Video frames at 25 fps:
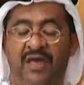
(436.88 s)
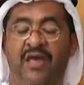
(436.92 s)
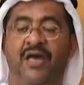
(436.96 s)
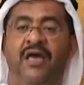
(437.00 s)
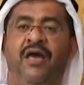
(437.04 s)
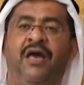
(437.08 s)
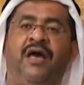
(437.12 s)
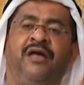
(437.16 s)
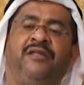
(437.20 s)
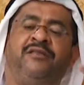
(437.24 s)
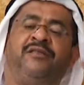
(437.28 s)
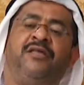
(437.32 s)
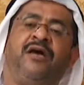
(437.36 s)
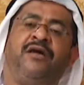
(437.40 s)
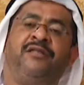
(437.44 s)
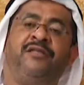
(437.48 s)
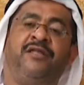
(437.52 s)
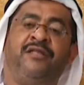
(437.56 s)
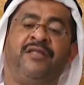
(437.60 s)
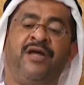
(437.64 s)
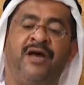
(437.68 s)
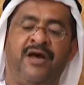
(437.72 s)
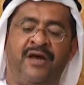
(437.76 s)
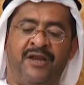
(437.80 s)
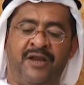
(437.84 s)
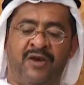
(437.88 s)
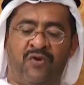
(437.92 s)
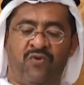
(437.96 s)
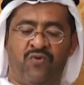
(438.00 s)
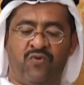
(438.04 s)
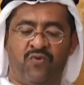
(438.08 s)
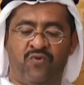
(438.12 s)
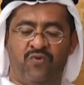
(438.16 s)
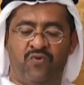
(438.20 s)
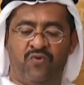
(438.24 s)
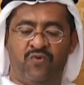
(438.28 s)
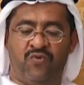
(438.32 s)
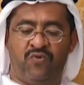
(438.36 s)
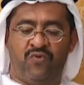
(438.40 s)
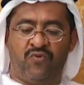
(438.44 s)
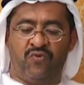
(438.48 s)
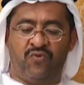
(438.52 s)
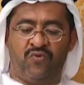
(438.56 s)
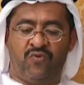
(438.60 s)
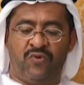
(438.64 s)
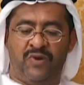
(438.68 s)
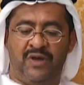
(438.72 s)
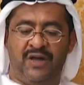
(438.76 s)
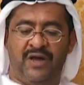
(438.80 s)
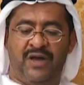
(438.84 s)
حتى تدانوا
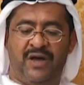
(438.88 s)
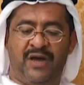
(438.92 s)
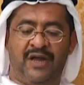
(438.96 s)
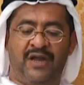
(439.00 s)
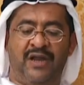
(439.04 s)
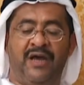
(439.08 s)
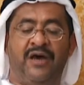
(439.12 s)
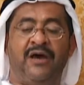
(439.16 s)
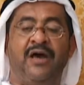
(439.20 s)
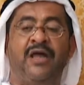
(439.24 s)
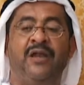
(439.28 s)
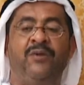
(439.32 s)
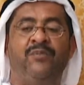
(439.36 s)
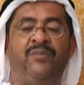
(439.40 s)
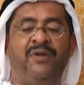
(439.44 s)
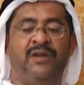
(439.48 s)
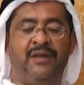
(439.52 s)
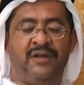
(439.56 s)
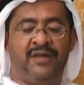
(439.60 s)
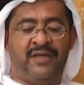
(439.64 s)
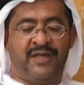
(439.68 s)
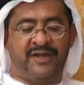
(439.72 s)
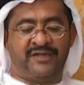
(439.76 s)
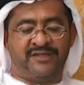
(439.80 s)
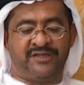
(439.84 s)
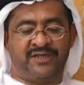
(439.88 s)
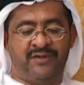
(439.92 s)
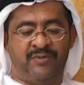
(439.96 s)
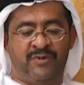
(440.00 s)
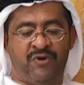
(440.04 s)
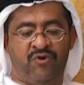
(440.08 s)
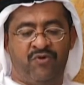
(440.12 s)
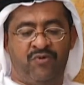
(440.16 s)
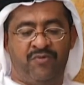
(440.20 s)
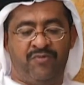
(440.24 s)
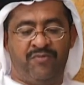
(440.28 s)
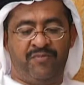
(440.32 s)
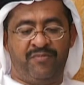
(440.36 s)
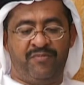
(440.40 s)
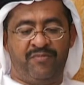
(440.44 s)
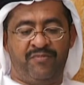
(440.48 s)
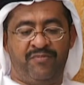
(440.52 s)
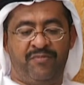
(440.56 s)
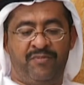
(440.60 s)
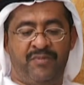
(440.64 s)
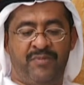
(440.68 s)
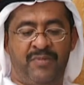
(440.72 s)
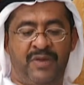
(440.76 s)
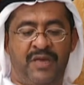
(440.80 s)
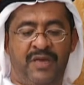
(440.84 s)
على قلبي
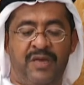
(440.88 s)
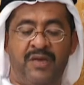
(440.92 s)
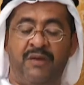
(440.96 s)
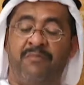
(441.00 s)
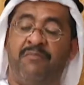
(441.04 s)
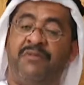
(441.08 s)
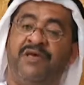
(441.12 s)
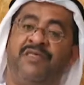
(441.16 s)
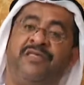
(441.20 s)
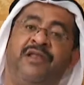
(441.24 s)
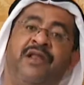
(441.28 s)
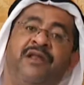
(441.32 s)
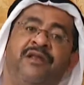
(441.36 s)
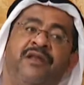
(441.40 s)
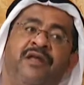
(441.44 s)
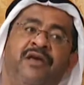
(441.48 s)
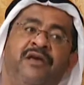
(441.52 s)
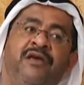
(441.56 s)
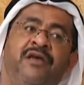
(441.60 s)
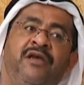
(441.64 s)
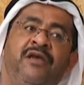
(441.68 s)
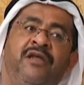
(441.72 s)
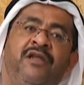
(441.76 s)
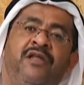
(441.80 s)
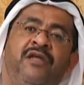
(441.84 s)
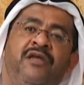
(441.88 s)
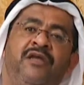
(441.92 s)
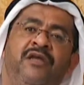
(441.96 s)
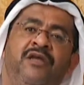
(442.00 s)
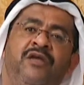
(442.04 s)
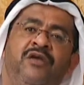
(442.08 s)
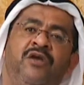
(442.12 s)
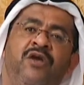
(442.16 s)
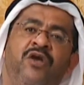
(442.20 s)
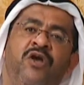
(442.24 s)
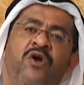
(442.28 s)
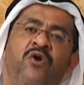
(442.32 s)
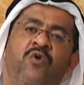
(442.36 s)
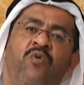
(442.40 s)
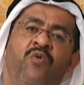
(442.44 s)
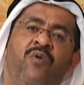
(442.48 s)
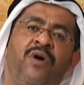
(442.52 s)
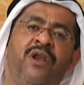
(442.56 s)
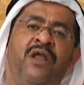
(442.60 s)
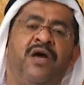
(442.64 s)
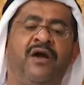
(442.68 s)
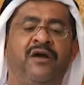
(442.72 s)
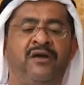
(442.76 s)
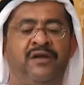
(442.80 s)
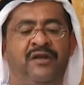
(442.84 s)
ليرسمهم مثل النخيل
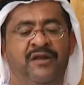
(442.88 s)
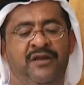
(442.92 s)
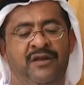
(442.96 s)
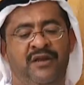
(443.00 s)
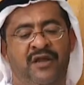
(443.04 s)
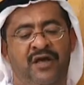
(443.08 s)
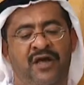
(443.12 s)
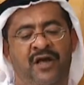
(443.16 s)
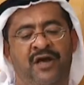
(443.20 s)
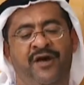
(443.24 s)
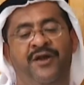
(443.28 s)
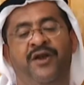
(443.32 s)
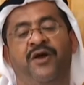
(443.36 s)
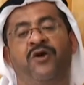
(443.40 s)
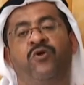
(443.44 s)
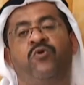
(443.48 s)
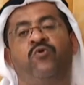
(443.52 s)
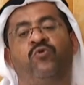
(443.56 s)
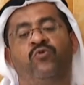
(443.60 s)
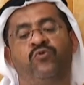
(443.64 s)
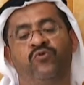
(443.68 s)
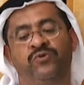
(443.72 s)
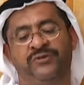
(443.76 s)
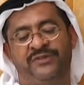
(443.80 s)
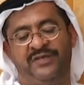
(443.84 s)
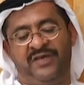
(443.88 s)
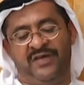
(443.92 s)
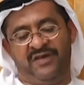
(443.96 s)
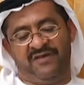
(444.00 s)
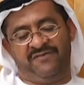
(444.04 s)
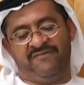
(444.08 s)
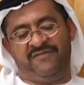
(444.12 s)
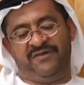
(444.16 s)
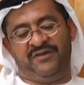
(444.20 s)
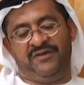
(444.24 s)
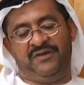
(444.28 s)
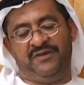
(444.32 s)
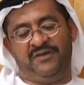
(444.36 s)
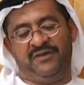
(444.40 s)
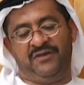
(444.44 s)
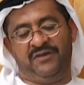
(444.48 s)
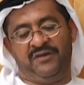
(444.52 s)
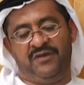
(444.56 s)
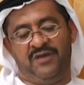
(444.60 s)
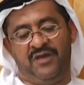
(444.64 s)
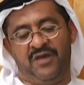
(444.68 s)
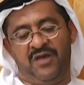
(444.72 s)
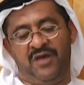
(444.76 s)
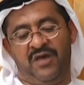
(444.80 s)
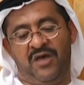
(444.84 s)
ولكن أحرقوا سعفي
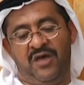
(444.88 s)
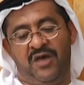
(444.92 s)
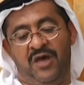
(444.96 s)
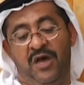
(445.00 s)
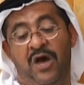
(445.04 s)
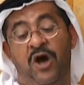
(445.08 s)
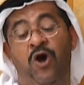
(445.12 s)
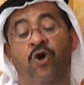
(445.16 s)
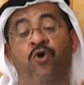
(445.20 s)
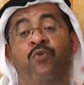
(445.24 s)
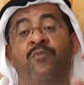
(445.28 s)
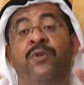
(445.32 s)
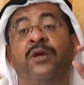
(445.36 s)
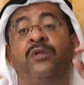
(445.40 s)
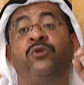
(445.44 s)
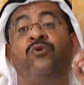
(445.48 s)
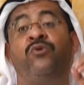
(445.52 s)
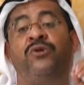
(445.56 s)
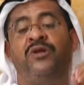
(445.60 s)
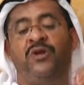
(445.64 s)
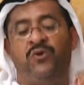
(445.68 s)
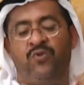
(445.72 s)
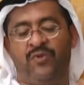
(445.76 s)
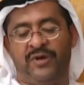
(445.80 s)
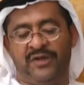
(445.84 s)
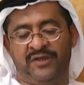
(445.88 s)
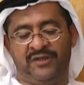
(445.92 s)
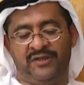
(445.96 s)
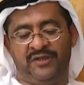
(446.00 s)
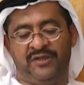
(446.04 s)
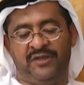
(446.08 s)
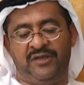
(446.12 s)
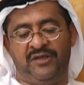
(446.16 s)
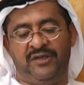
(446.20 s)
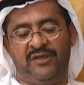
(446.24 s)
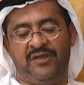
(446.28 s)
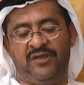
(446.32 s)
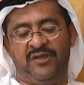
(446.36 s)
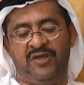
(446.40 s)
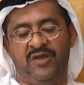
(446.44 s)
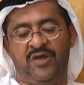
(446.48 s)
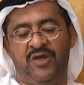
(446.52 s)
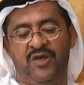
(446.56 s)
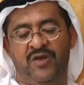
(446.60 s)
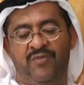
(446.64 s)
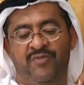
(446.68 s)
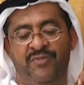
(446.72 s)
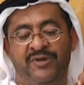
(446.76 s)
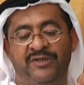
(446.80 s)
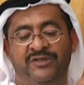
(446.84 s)
أومأت للوقت
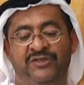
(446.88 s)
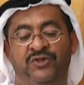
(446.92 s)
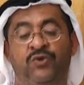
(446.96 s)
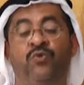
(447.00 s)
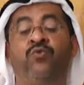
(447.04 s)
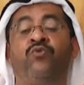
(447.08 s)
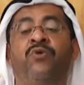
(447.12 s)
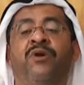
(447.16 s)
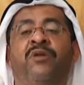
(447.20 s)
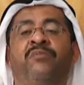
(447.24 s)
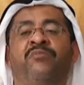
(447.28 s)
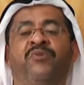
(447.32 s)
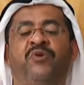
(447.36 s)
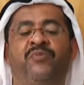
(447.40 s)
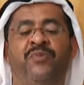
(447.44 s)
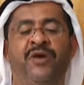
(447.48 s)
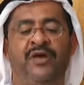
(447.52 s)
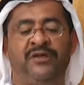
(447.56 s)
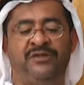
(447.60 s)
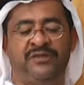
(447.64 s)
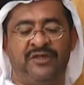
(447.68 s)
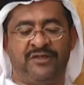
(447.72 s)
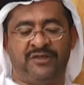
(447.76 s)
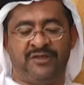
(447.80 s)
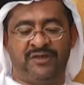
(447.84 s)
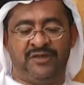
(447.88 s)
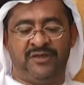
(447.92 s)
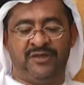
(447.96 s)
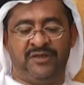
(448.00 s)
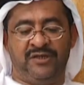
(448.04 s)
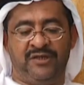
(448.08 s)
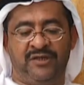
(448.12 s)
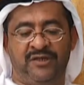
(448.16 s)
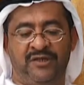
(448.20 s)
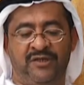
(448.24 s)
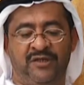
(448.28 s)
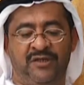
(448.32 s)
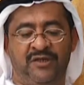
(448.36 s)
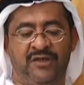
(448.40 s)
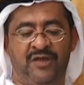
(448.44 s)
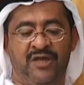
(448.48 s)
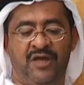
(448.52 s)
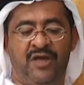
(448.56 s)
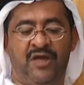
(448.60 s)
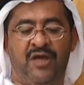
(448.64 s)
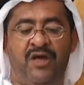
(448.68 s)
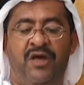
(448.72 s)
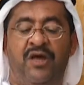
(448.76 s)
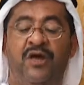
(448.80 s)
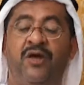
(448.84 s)
مزهوا ببهجته
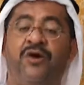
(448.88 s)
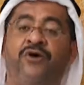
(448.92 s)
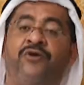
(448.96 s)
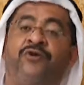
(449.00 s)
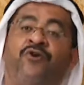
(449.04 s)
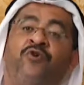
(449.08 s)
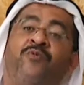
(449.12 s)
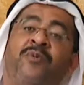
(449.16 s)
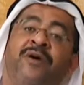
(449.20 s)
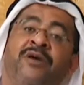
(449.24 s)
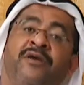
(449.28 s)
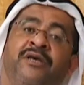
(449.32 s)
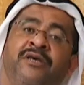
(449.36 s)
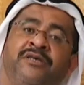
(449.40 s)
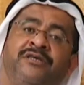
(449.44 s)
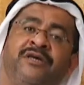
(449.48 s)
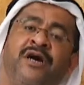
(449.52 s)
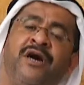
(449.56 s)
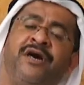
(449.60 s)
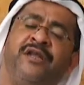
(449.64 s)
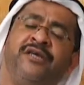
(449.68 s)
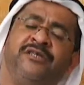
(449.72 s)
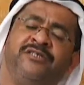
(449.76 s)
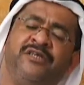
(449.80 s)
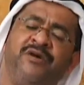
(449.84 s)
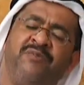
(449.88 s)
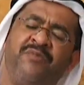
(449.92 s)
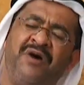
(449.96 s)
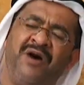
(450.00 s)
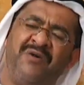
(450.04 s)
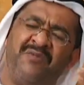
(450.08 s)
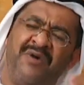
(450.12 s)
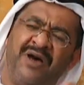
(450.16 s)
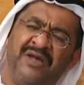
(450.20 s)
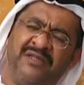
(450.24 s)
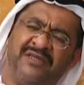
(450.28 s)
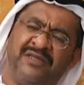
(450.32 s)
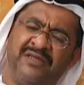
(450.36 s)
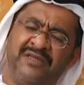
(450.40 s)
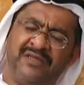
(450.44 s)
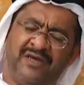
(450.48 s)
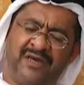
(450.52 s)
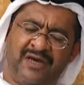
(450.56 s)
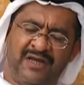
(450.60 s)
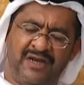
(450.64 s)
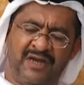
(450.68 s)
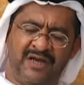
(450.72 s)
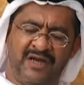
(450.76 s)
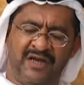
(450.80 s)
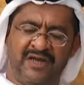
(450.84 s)
رغم انكسار صباباتي
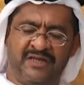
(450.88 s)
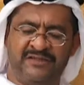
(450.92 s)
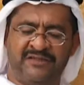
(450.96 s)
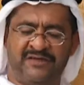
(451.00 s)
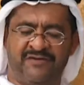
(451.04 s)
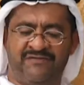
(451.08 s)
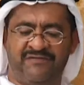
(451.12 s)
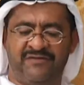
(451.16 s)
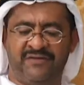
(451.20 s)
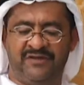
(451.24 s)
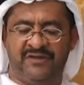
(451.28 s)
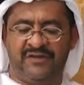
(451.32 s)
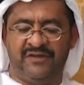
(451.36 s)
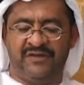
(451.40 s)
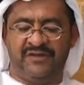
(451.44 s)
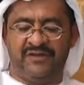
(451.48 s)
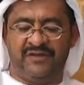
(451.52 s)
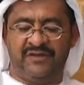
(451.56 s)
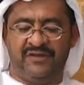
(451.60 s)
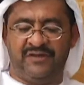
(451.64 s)
على أسفي